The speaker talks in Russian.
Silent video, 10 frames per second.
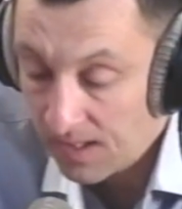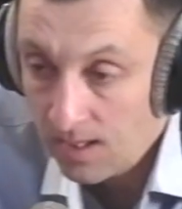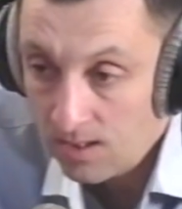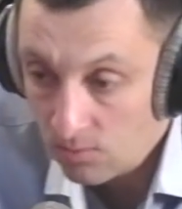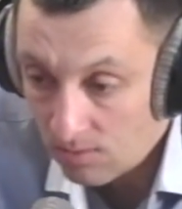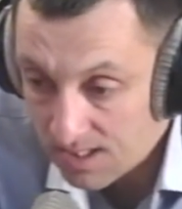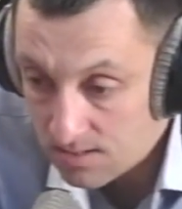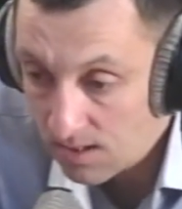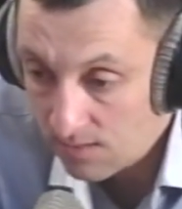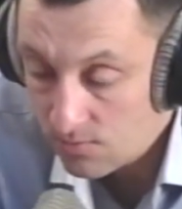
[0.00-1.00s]
но
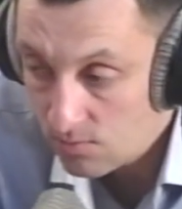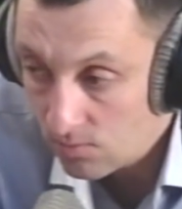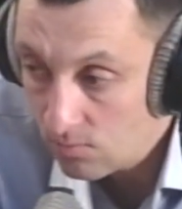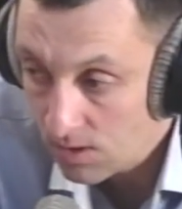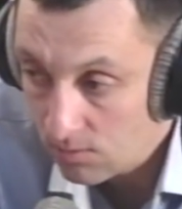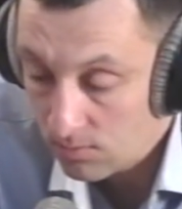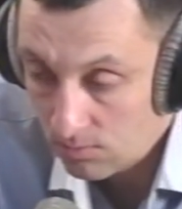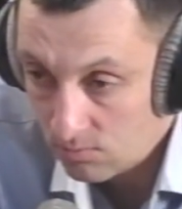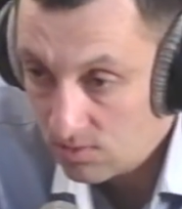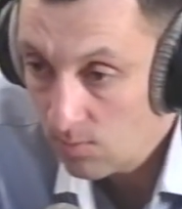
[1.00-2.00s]
оставить всю еду, которая
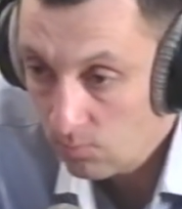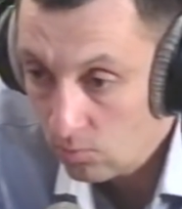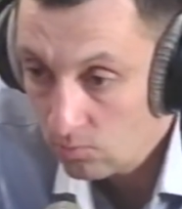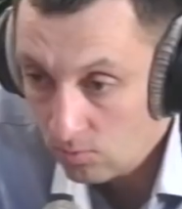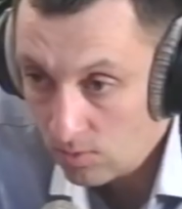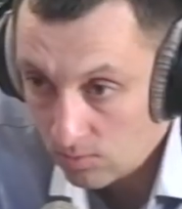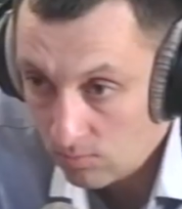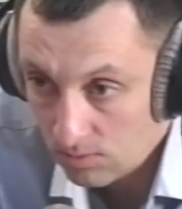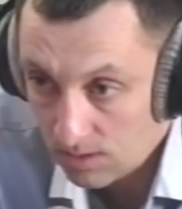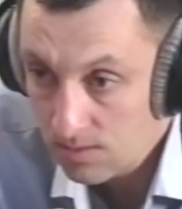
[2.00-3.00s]
нужна по голоду,
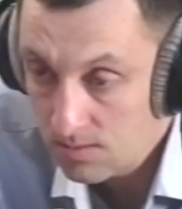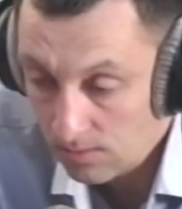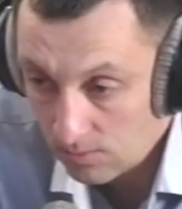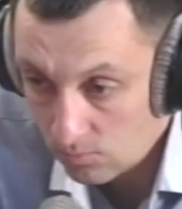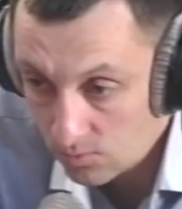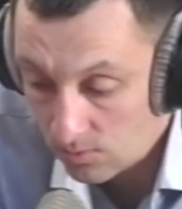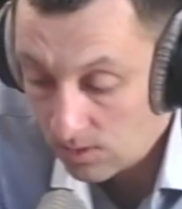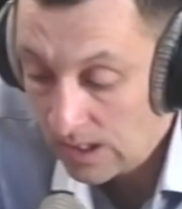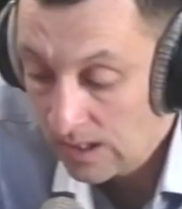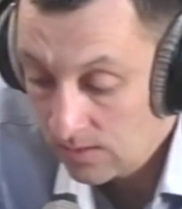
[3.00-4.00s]
когда тело хочет.
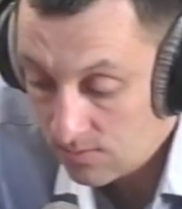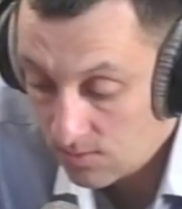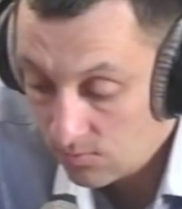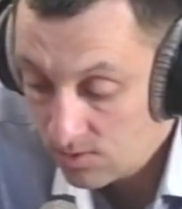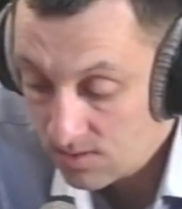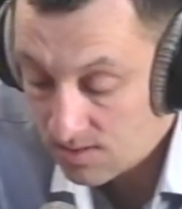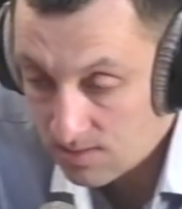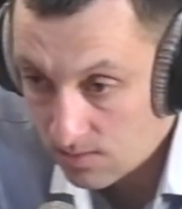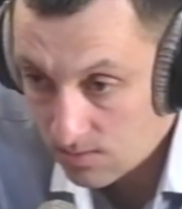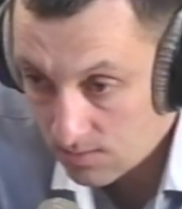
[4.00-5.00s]
То есть научиться
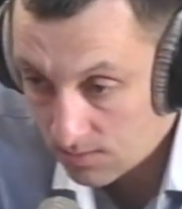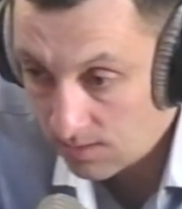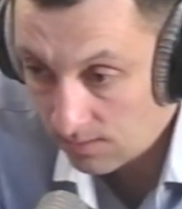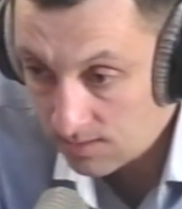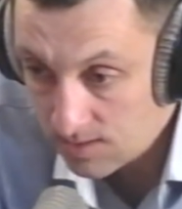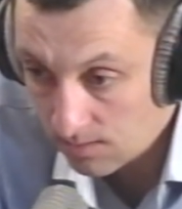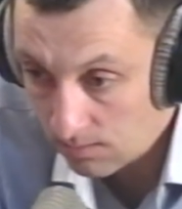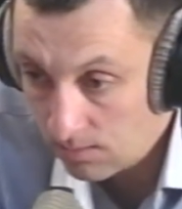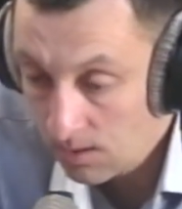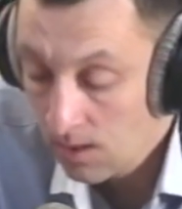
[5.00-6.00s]
слышать сигналы тела,
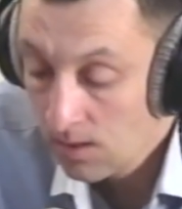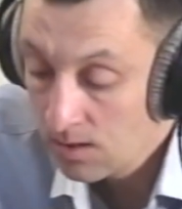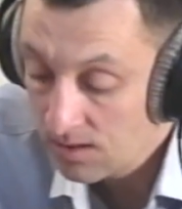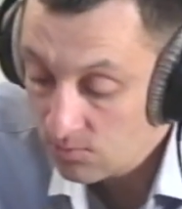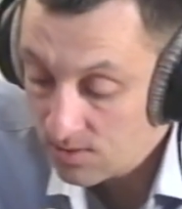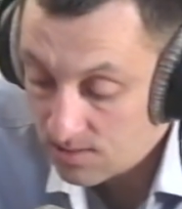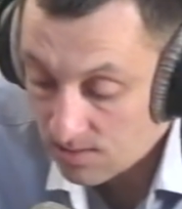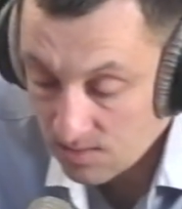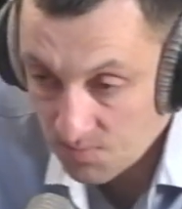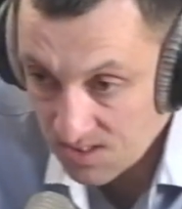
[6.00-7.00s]
научиться
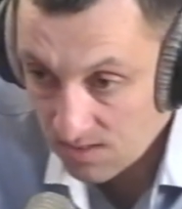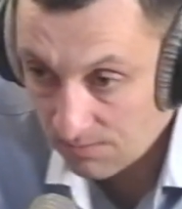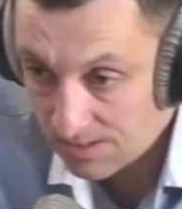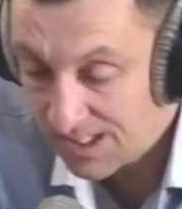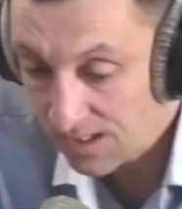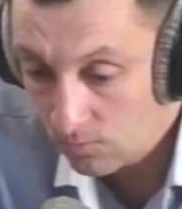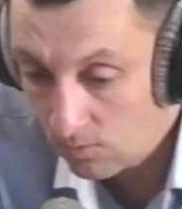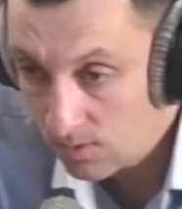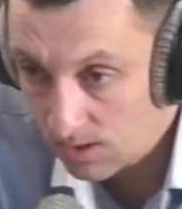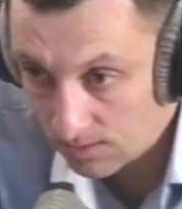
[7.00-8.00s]
распознавать как
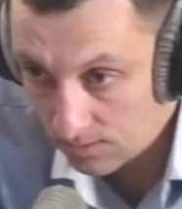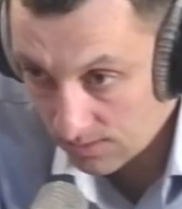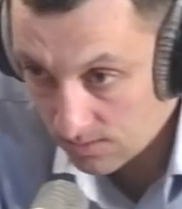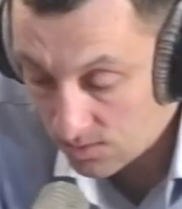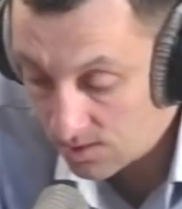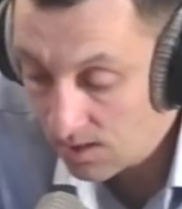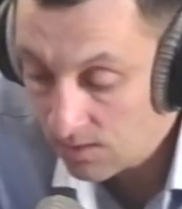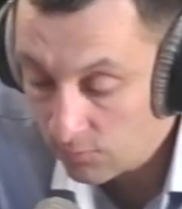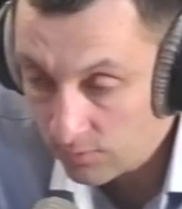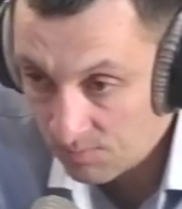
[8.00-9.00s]
голод, так и насыщение,
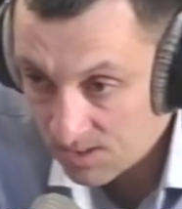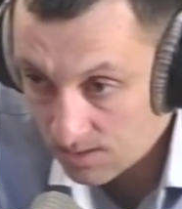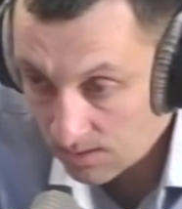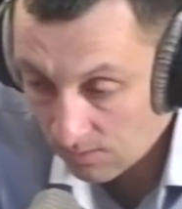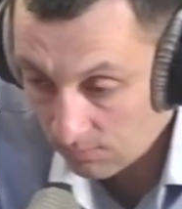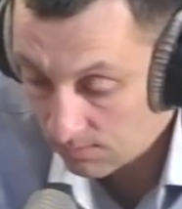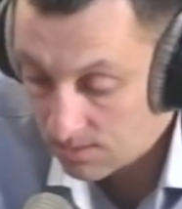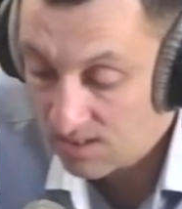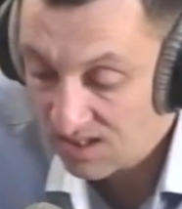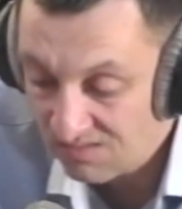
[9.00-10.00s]
вовремя останавливаться,
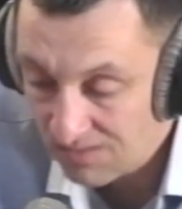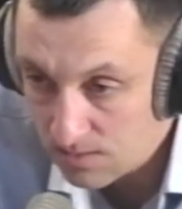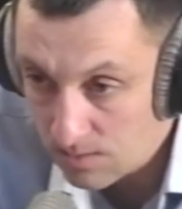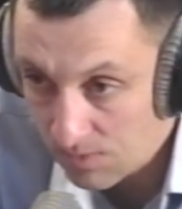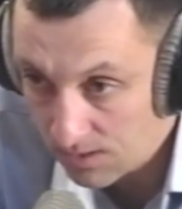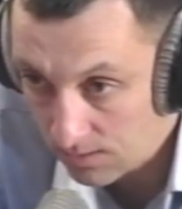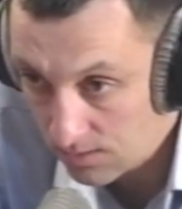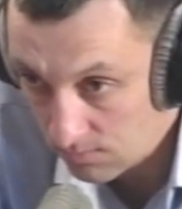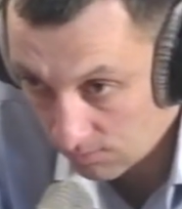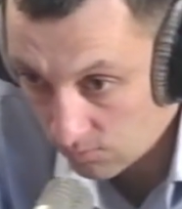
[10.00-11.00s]
давать себе, когда
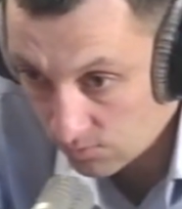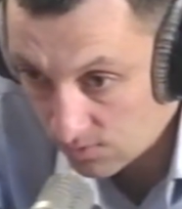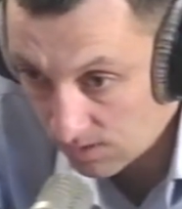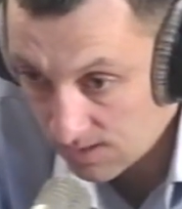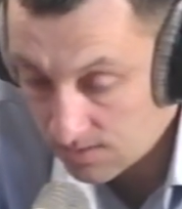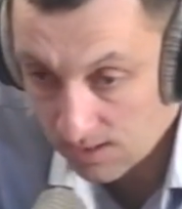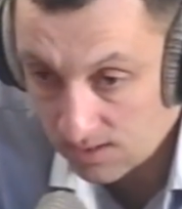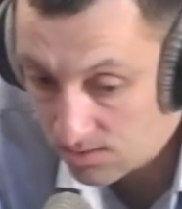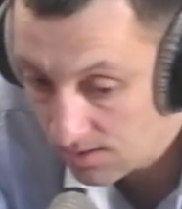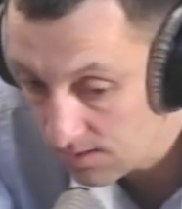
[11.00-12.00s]
человек хочет есть, а не
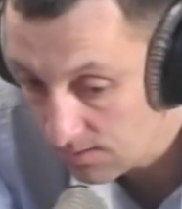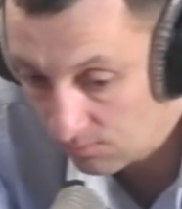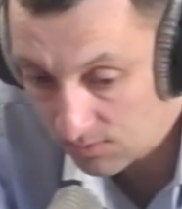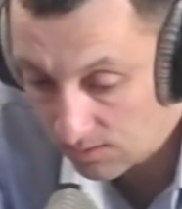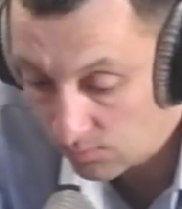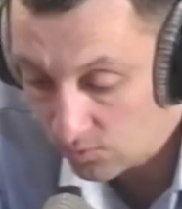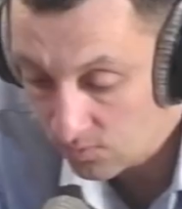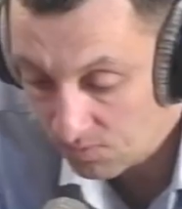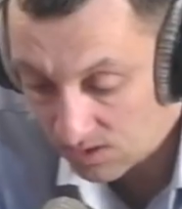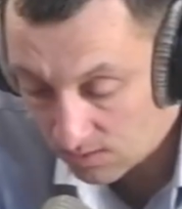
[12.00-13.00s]
ждать, там, когда будет
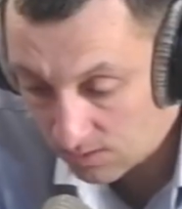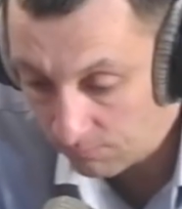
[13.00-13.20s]
перерыв,